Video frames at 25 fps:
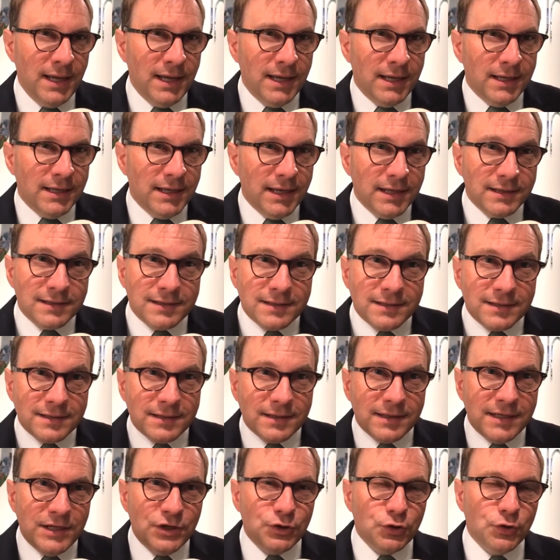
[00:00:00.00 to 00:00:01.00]
Jetzt
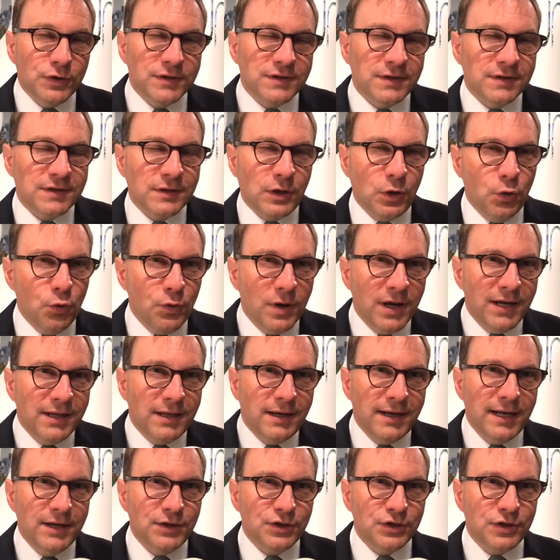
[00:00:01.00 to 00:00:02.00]
ist uns das gelungen in
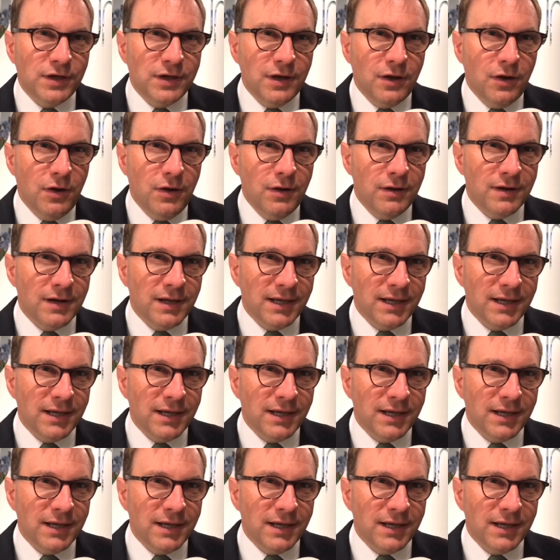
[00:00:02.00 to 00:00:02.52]
den letzten Jahren.